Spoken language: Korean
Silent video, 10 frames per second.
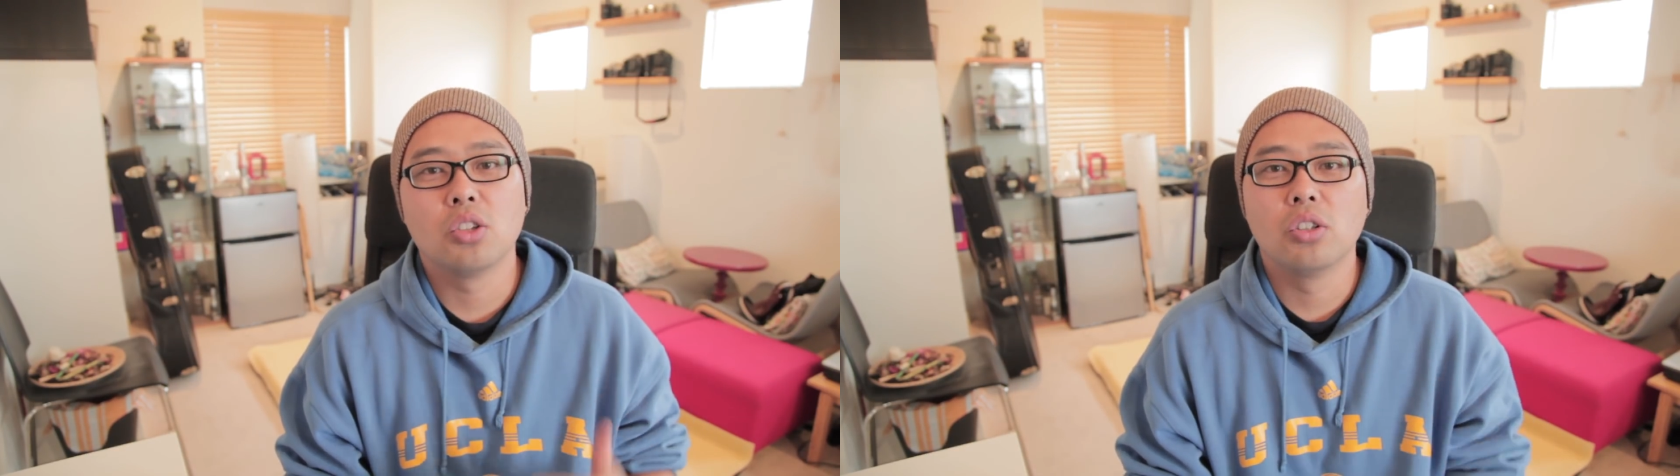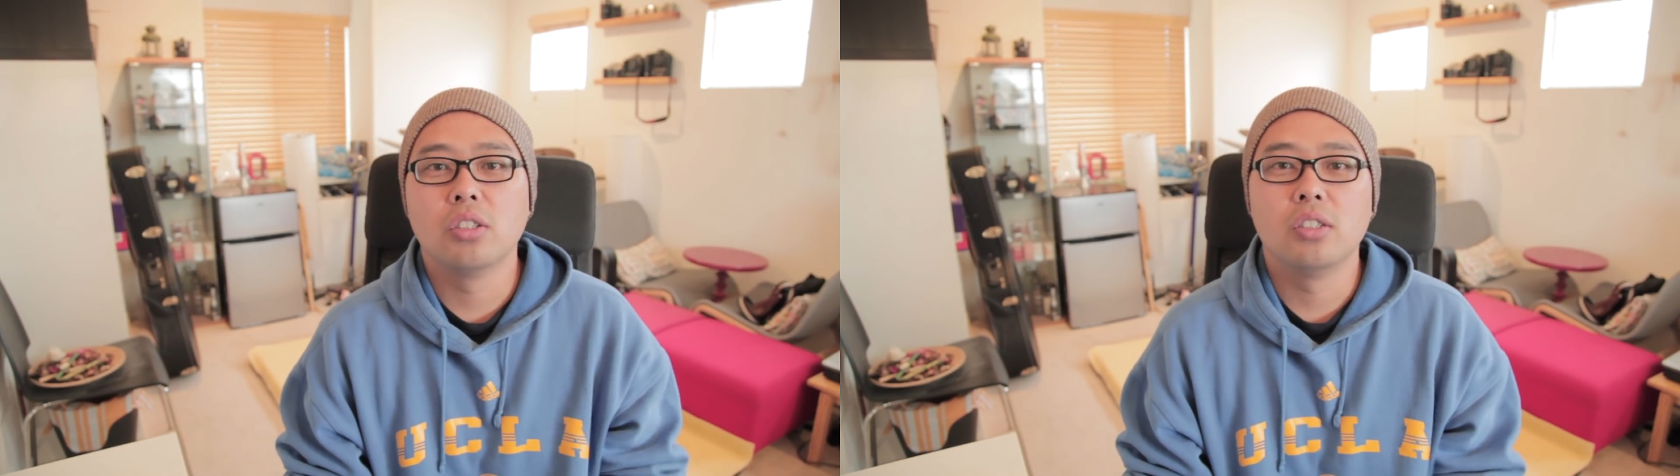
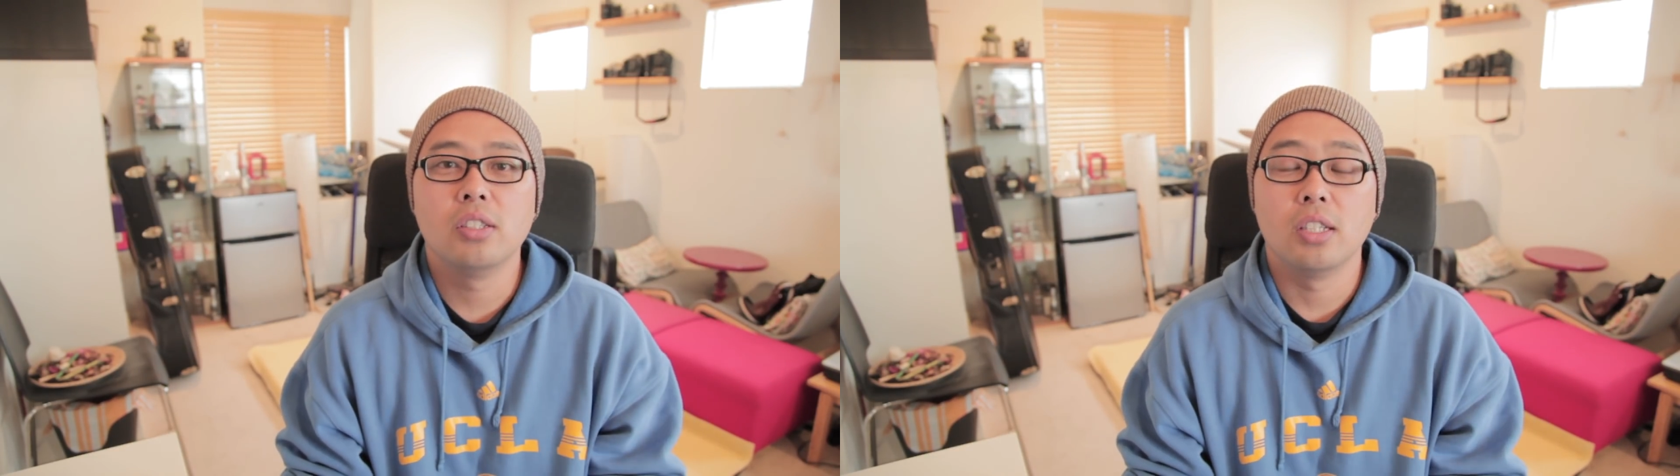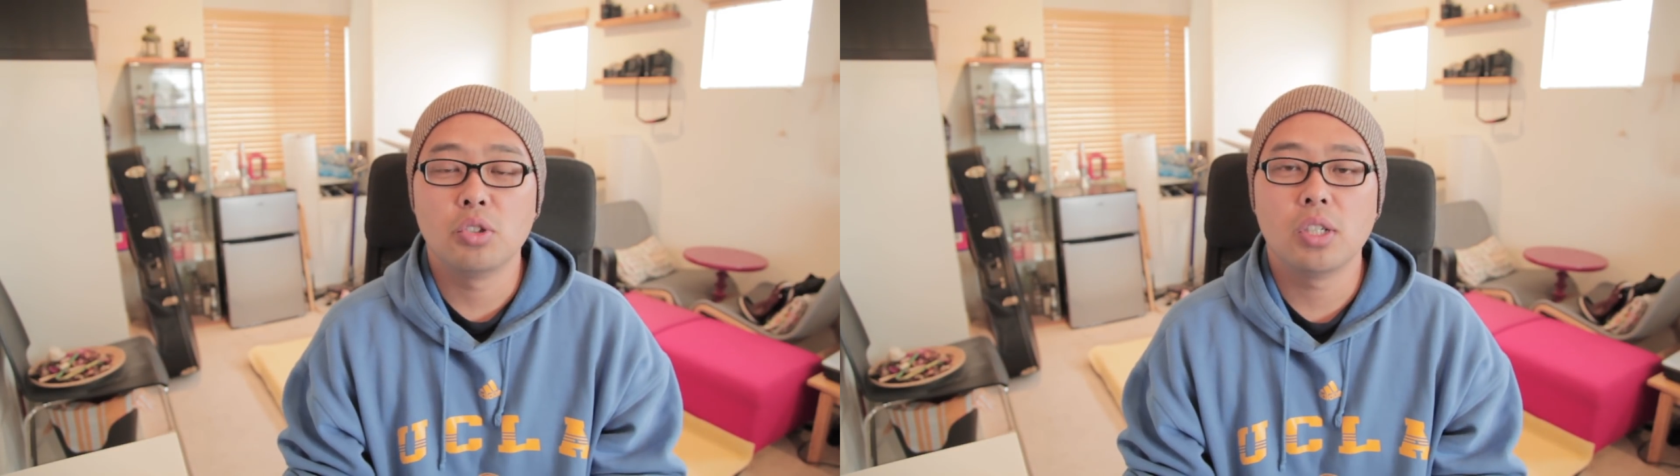
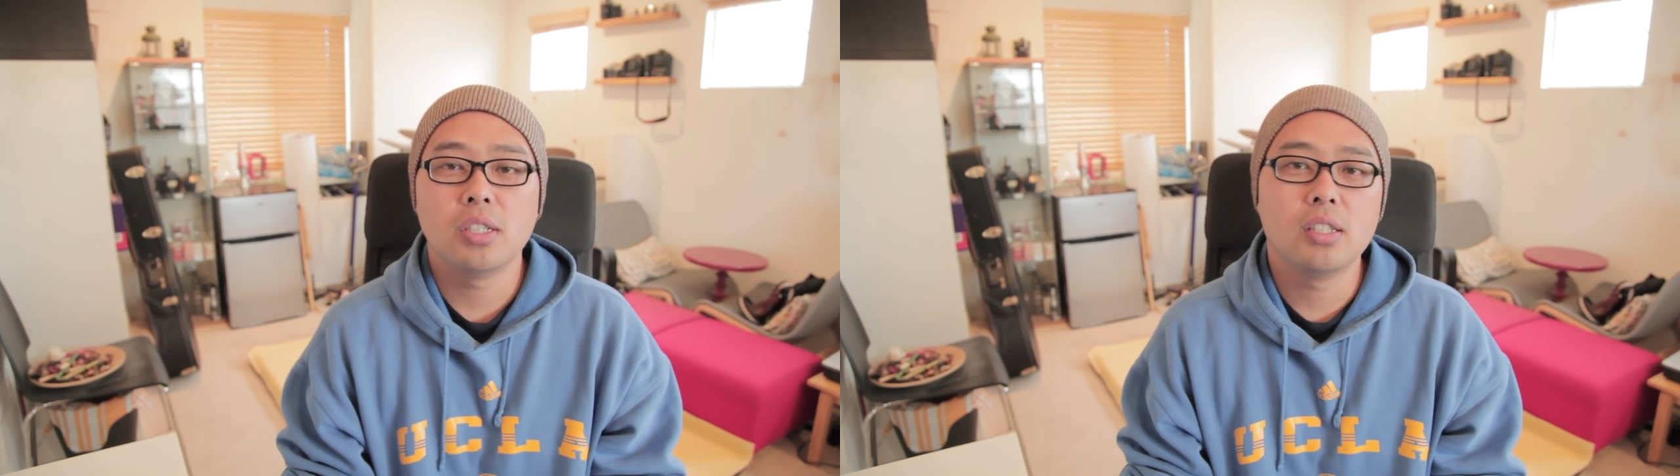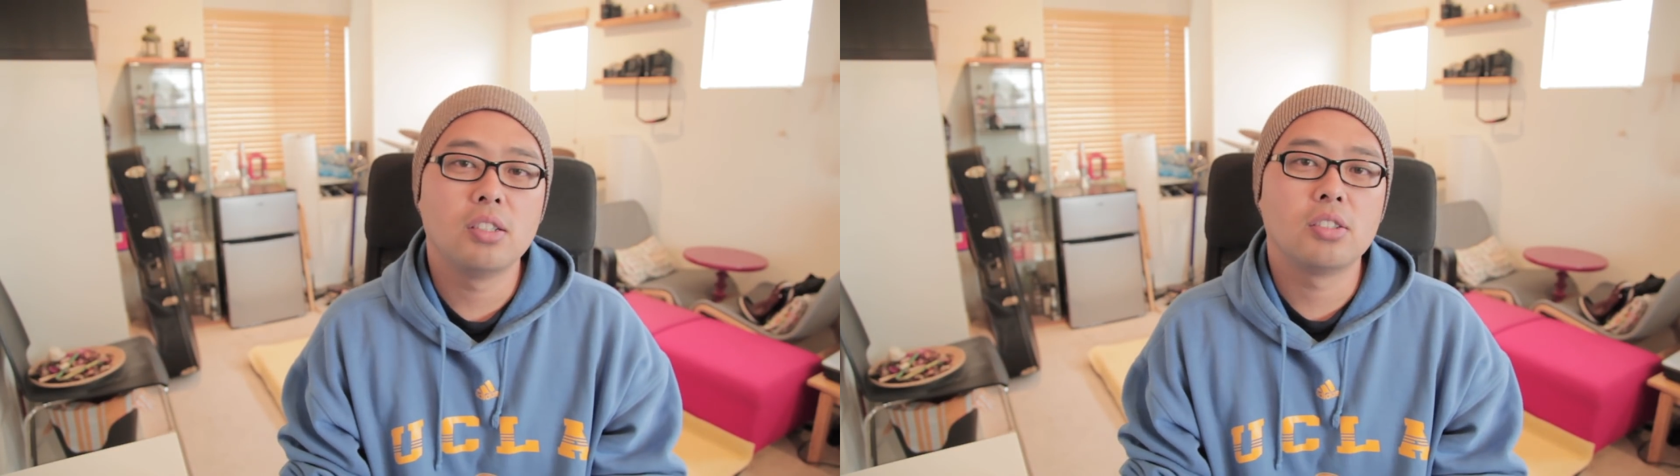적은
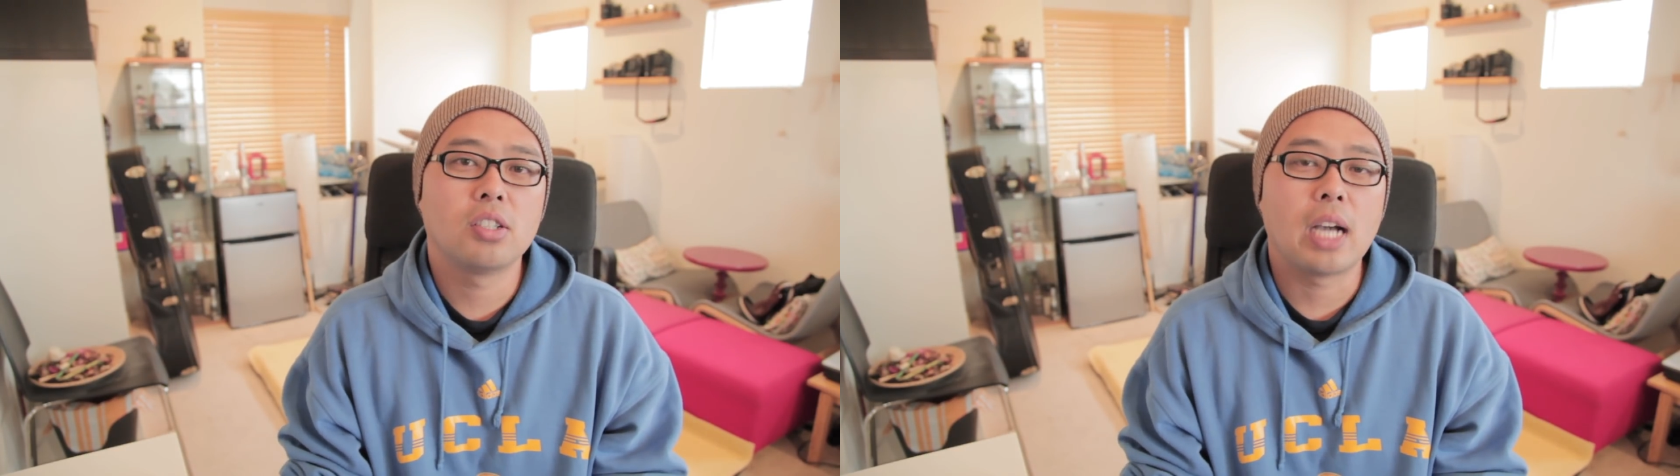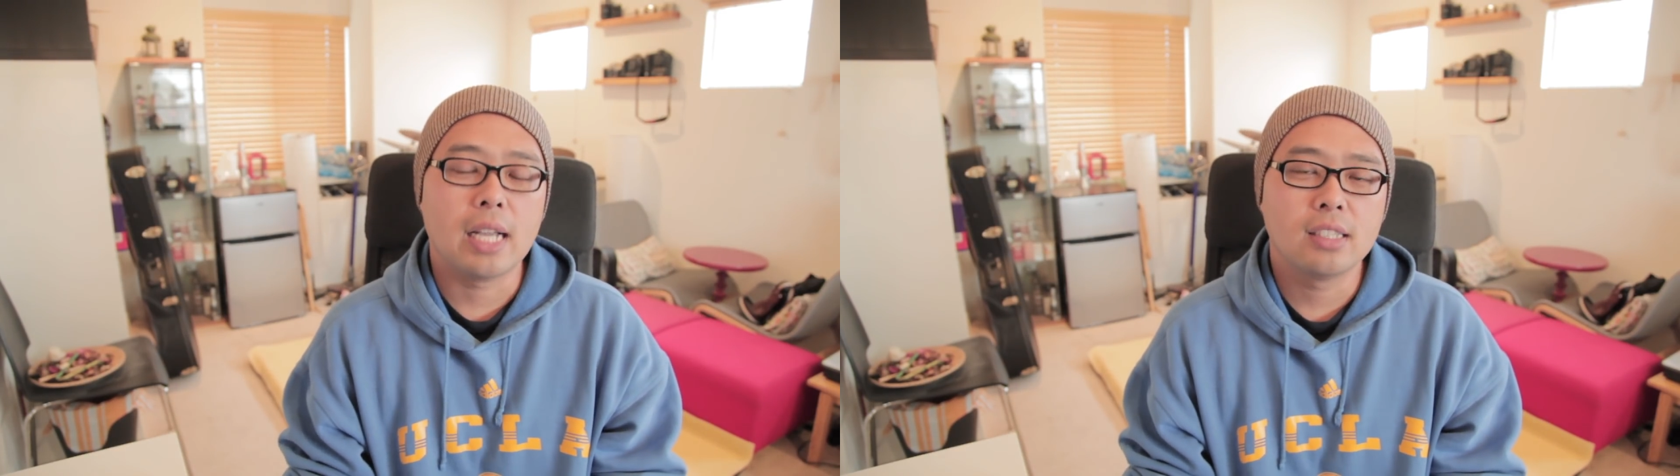최근에
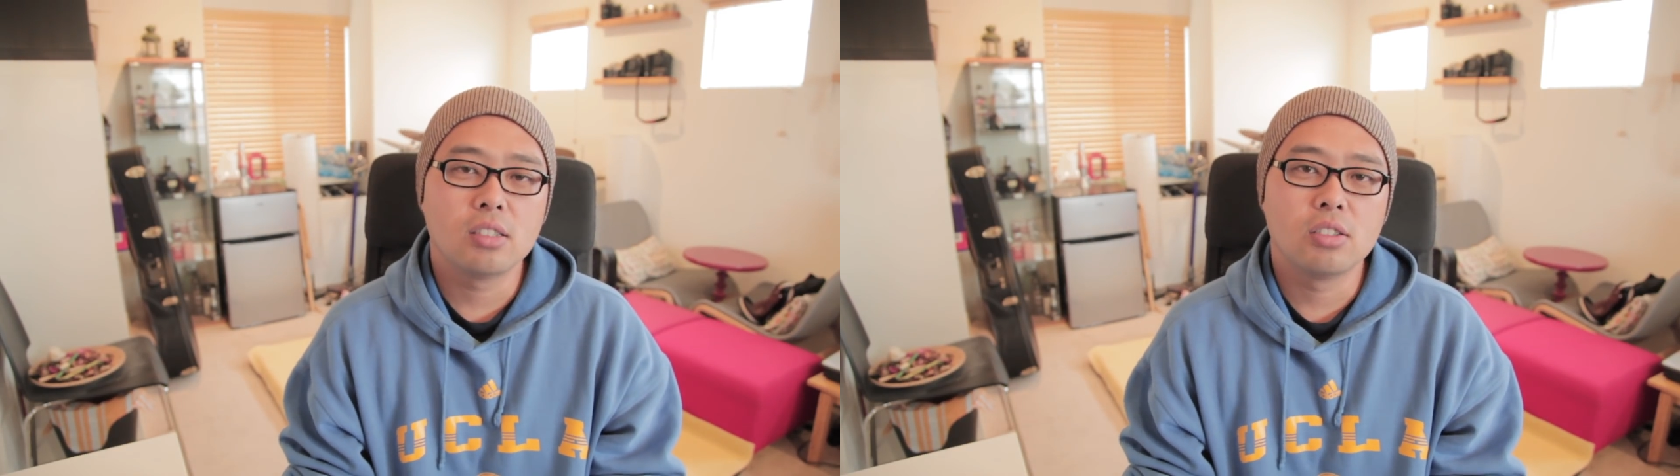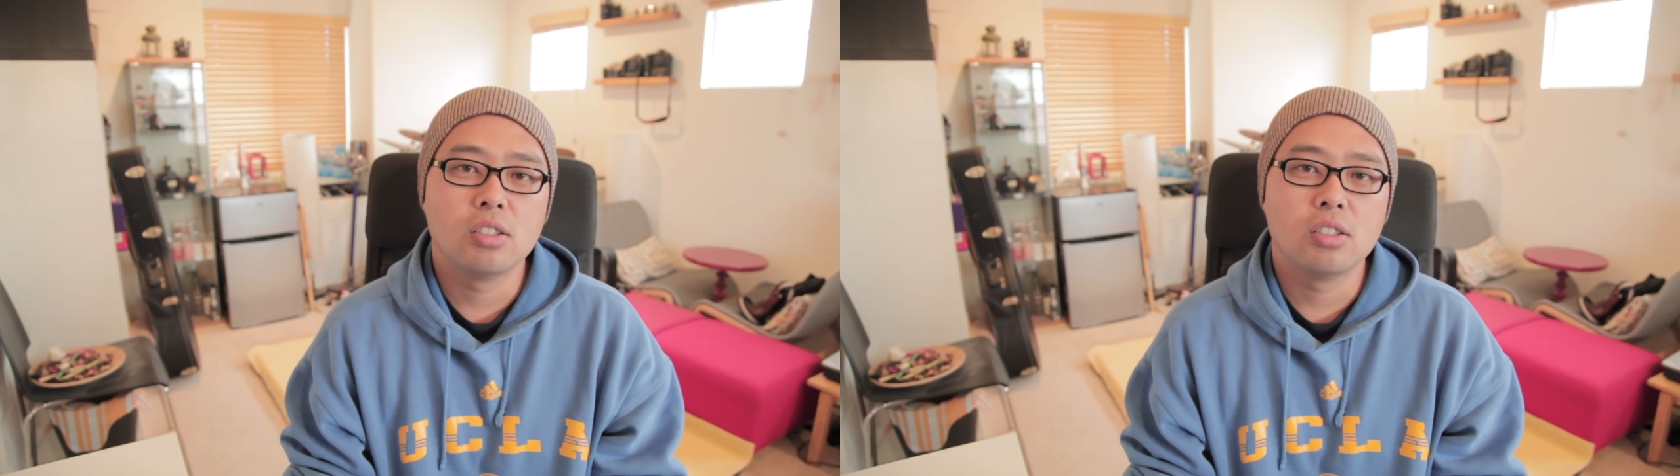들어서 가장